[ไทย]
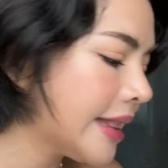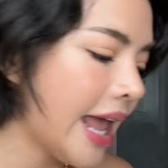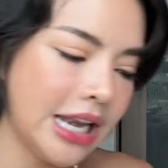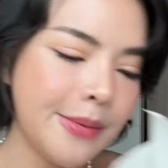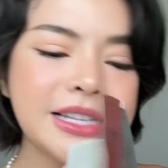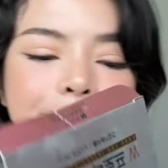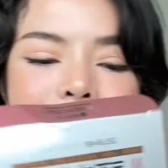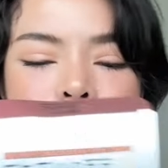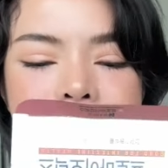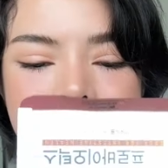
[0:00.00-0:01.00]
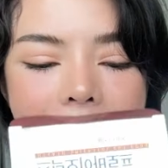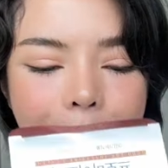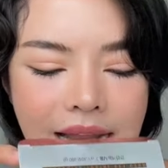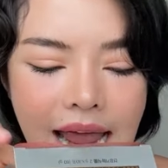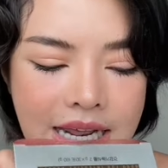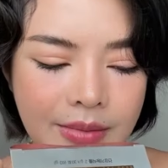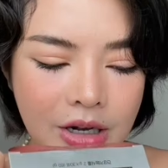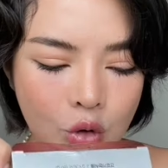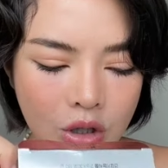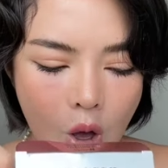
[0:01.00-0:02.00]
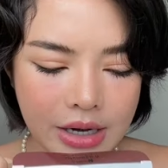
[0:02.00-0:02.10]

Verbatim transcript: แต่อันนี้ไม่จำเป็นต้องซื้อตามก็ได้อันนี้กำลังทดลอง